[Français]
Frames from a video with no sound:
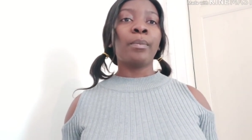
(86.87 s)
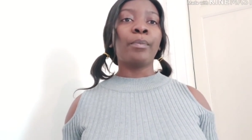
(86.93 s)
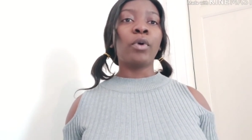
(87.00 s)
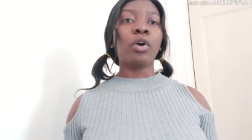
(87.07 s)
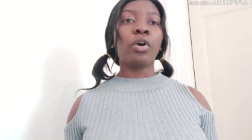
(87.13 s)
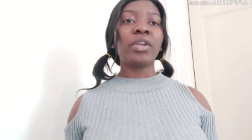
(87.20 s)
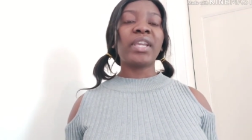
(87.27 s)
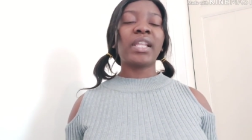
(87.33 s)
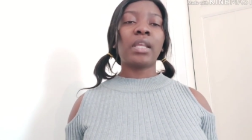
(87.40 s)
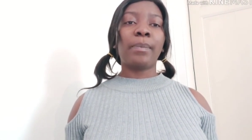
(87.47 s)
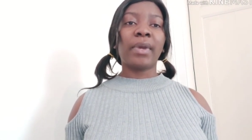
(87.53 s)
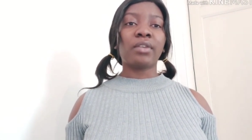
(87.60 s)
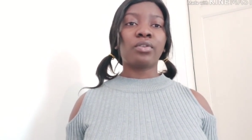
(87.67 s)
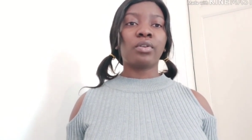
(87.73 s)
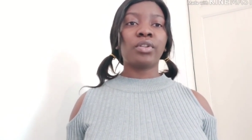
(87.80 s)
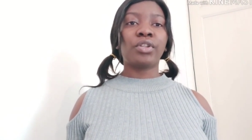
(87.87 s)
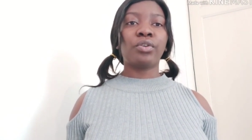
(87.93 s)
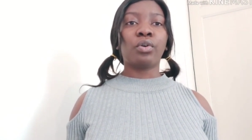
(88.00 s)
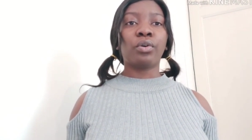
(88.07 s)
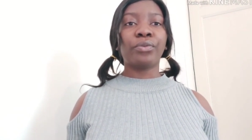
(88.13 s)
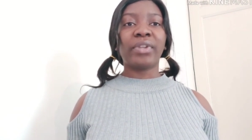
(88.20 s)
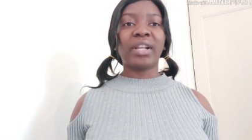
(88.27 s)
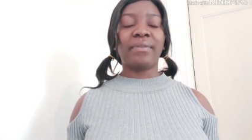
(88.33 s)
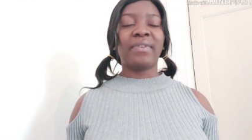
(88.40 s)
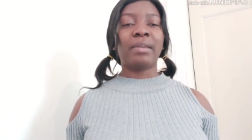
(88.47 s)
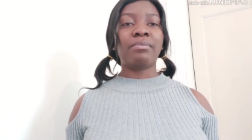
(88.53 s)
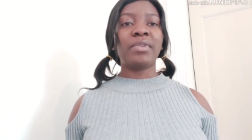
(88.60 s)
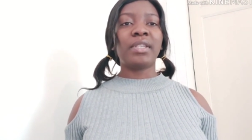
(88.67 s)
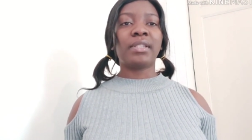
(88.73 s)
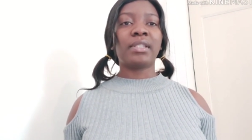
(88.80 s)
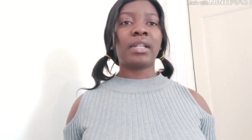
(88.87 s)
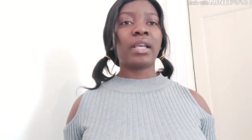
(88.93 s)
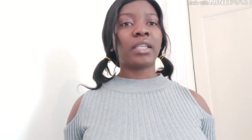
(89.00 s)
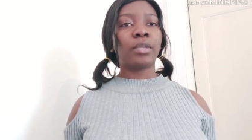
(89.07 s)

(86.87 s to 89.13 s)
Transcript: Bon, il y a des personnes qui auront de la famille ici, là,